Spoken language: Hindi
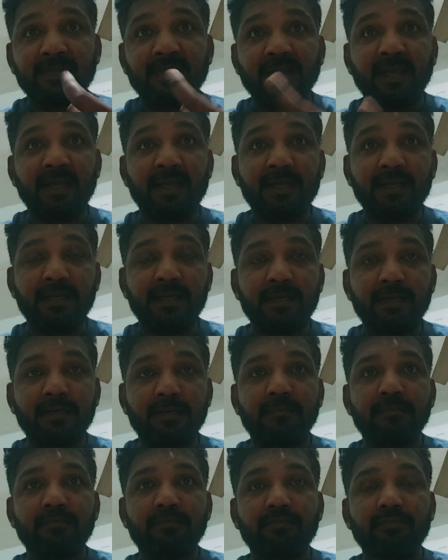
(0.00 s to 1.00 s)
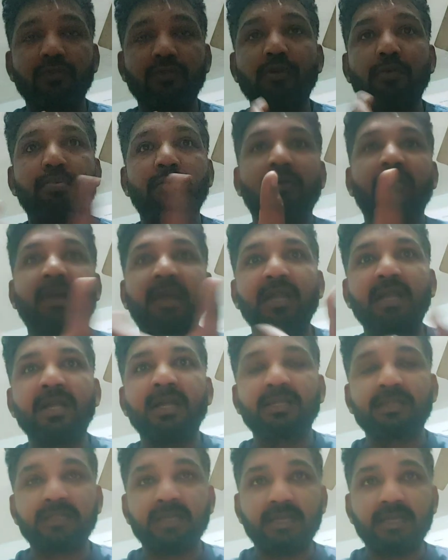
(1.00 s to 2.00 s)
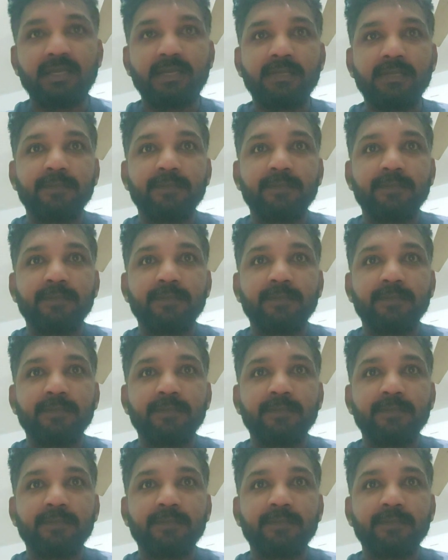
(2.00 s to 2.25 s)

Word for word: एक वो प्रोवाइड करता है एक